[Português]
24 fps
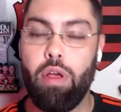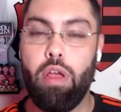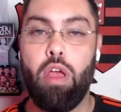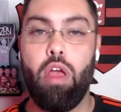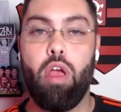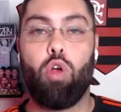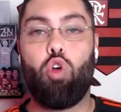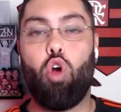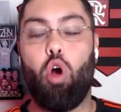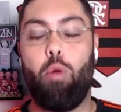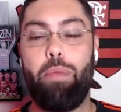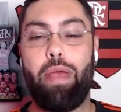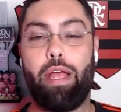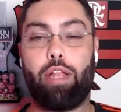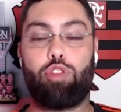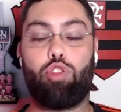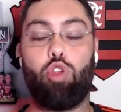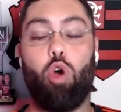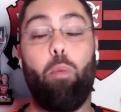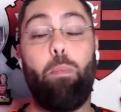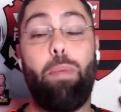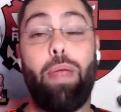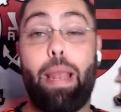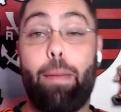comentou
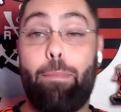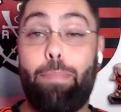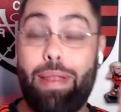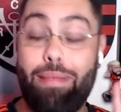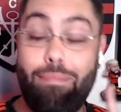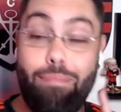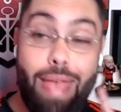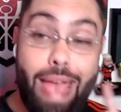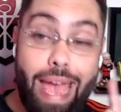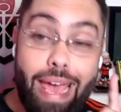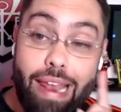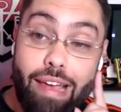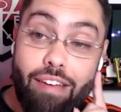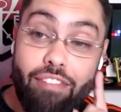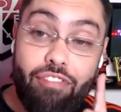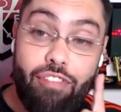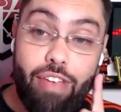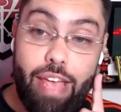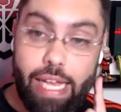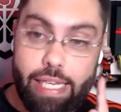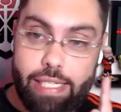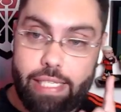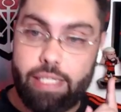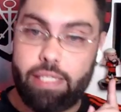pela primeira
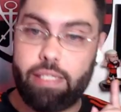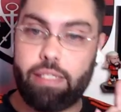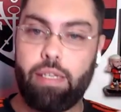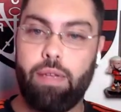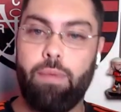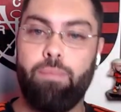vez